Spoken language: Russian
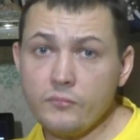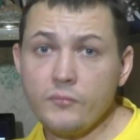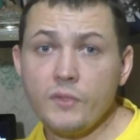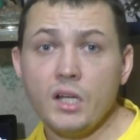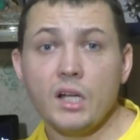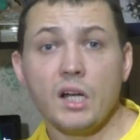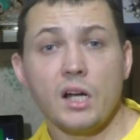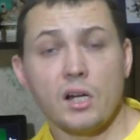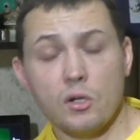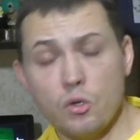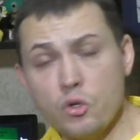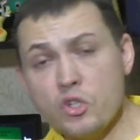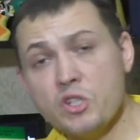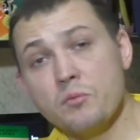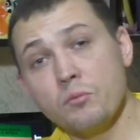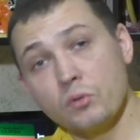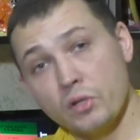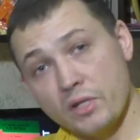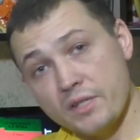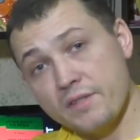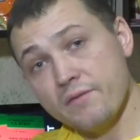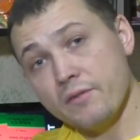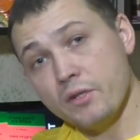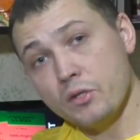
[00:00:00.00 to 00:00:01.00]

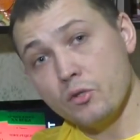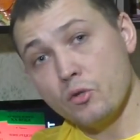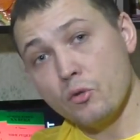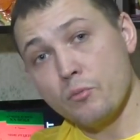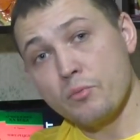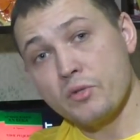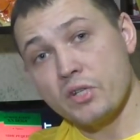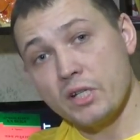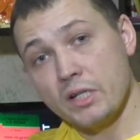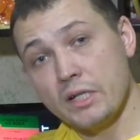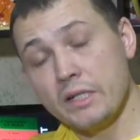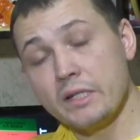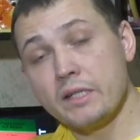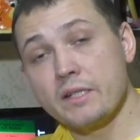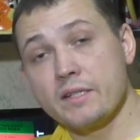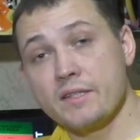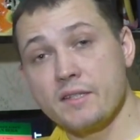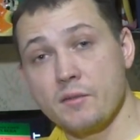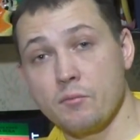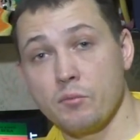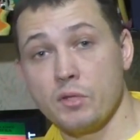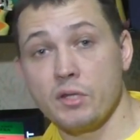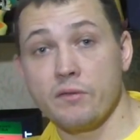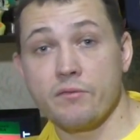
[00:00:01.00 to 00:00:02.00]
Хорошему развитию пчелиных
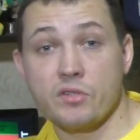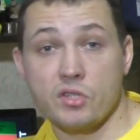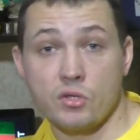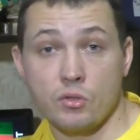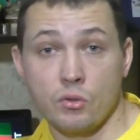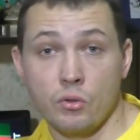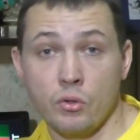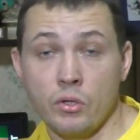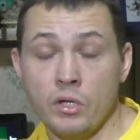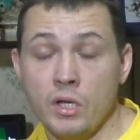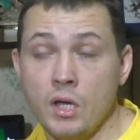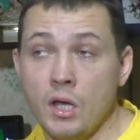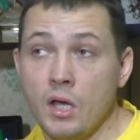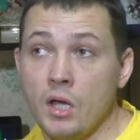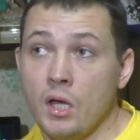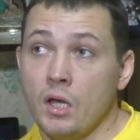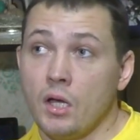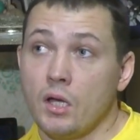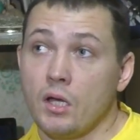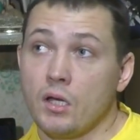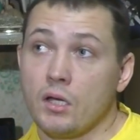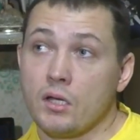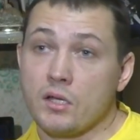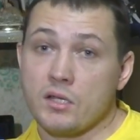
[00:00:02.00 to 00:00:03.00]
семей весной
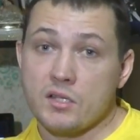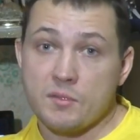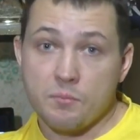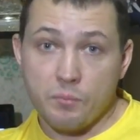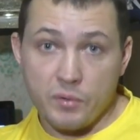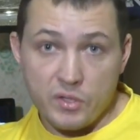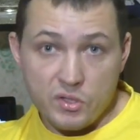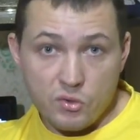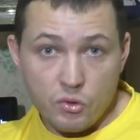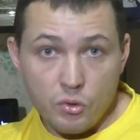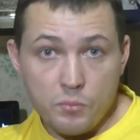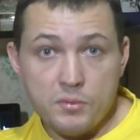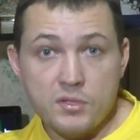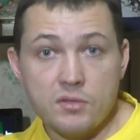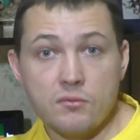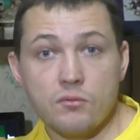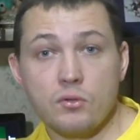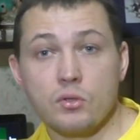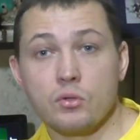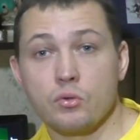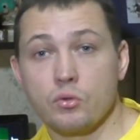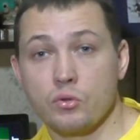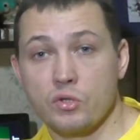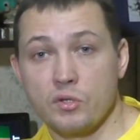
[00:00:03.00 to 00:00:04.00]
э,
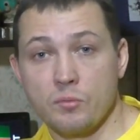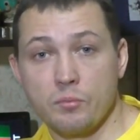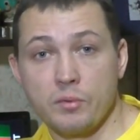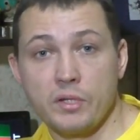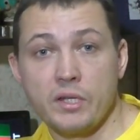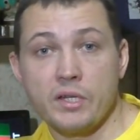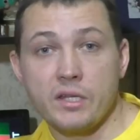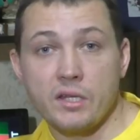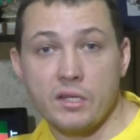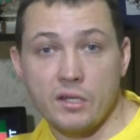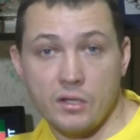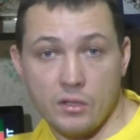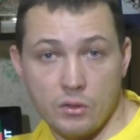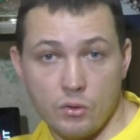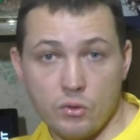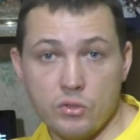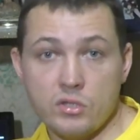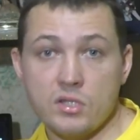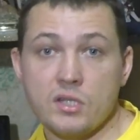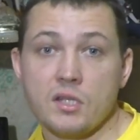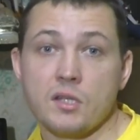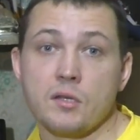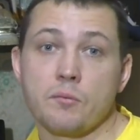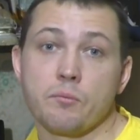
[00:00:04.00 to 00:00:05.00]
способствует утепление
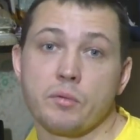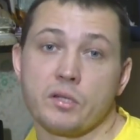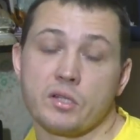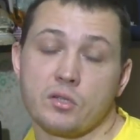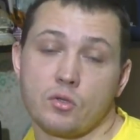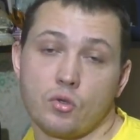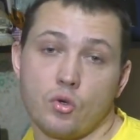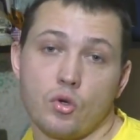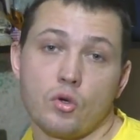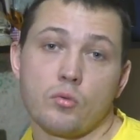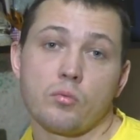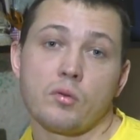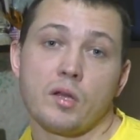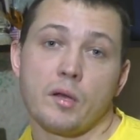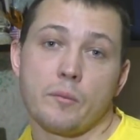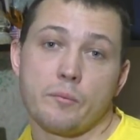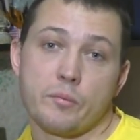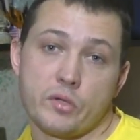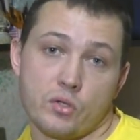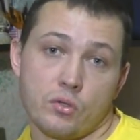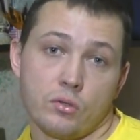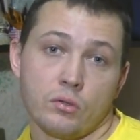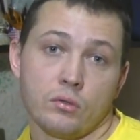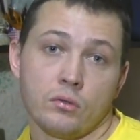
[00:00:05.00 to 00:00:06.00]
гнезд и подкормка
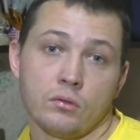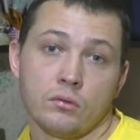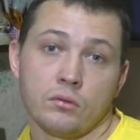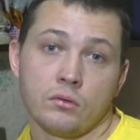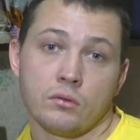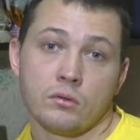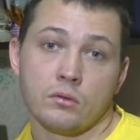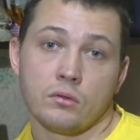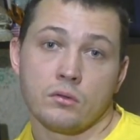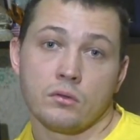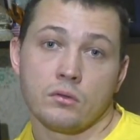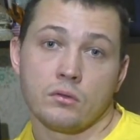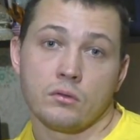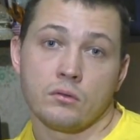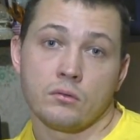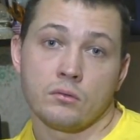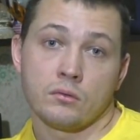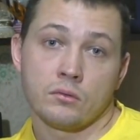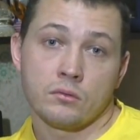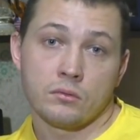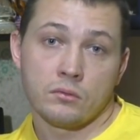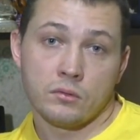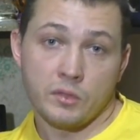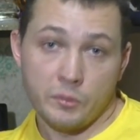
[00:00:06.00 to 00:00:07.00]

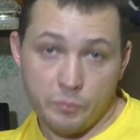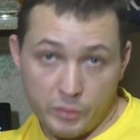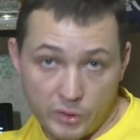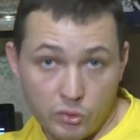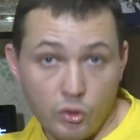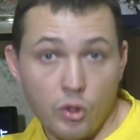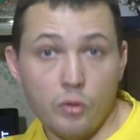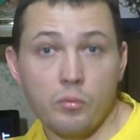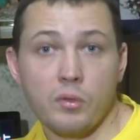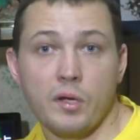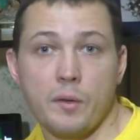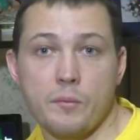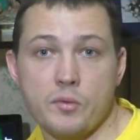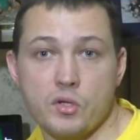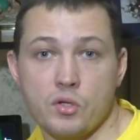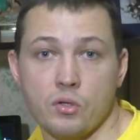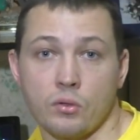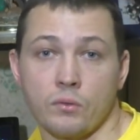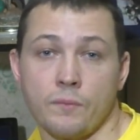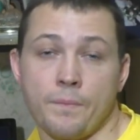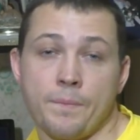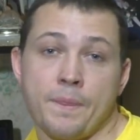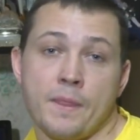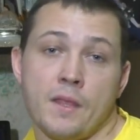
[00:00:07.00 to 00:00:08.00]
пчел. Э, и подкормка
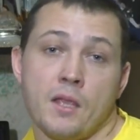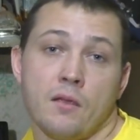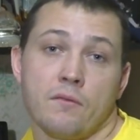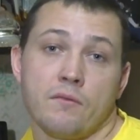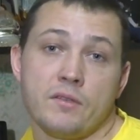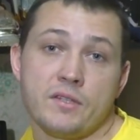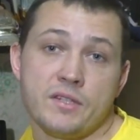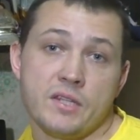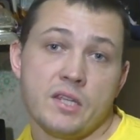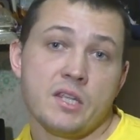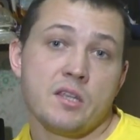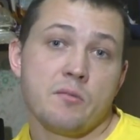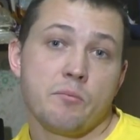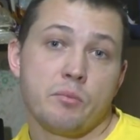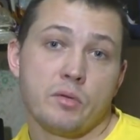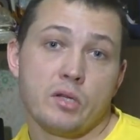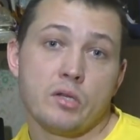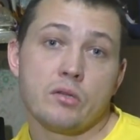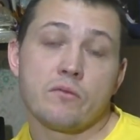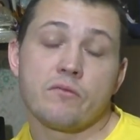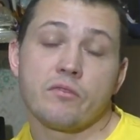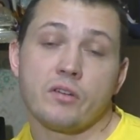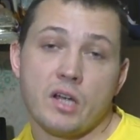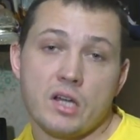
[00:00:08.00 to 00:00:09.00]
пчел. весенний
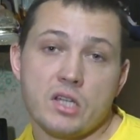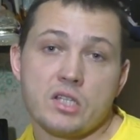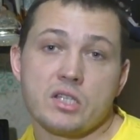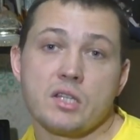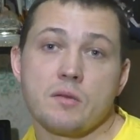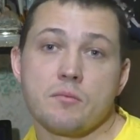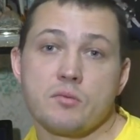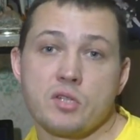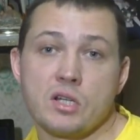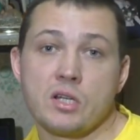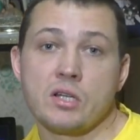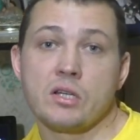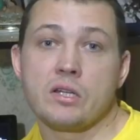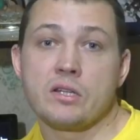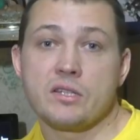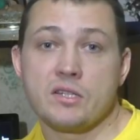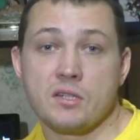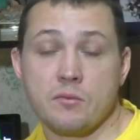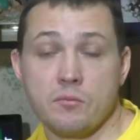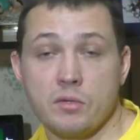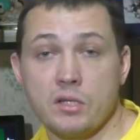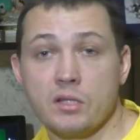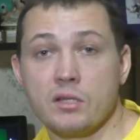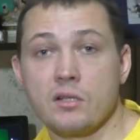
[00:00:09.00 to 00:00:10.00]
период в каждой пчелиной
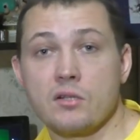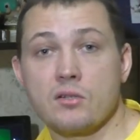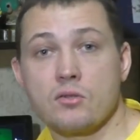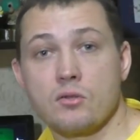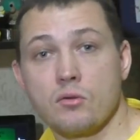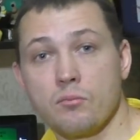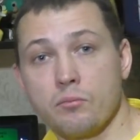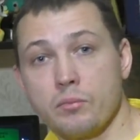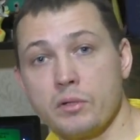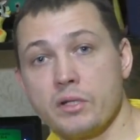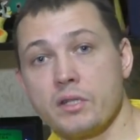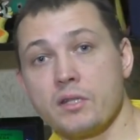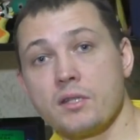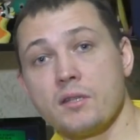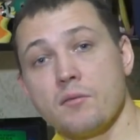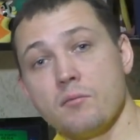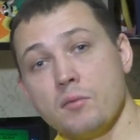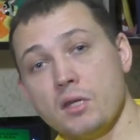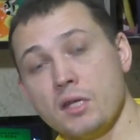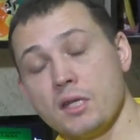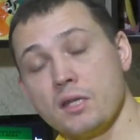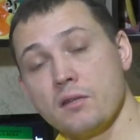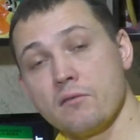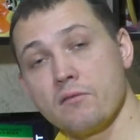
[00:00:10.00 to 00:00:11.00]
семье должно быть не
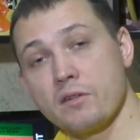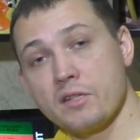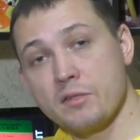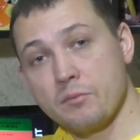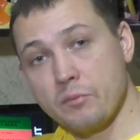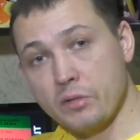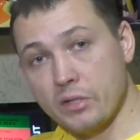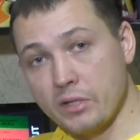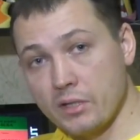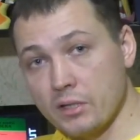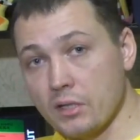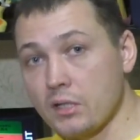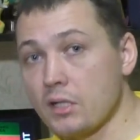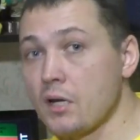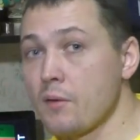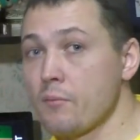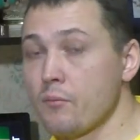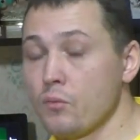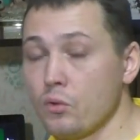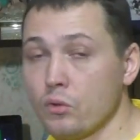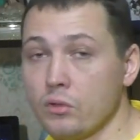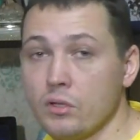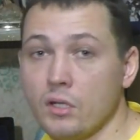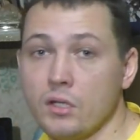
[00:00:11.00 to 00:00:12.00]
менее 8 кг
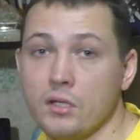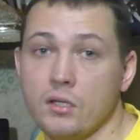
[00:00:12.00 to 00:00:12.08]
меда